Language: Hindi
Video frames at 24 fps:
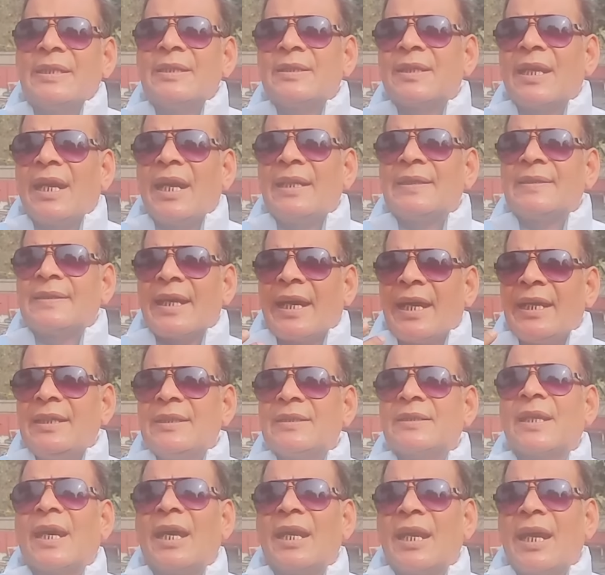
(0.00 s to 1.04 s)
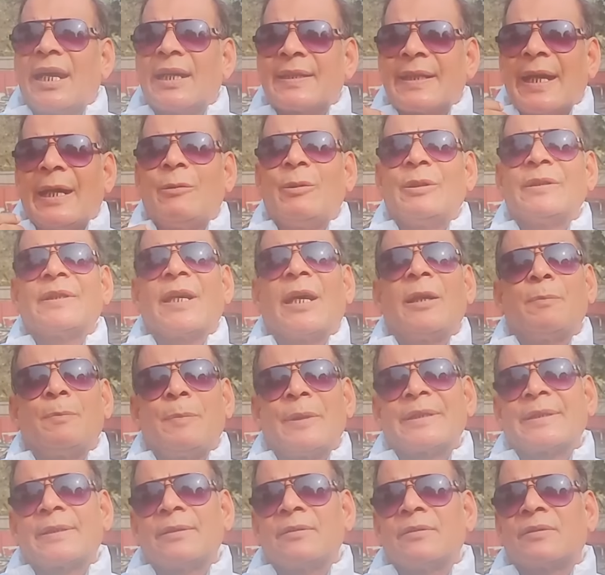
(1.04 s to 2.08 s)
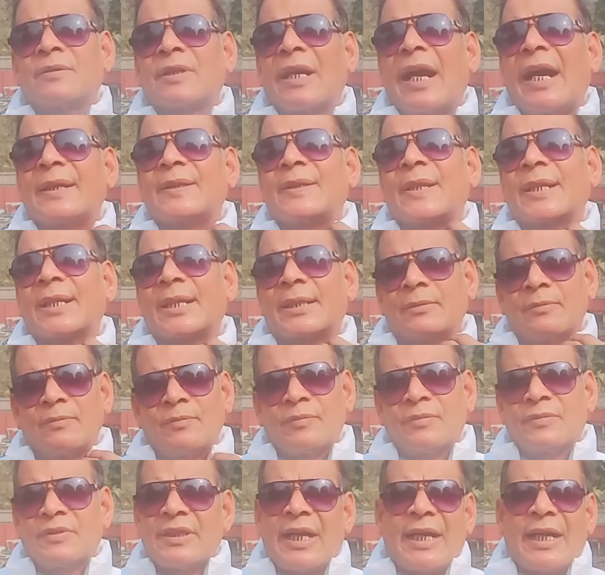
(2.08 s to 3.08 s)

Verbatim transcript: पैंतीस साल चालीस साल अट्ठावन साल साठ तक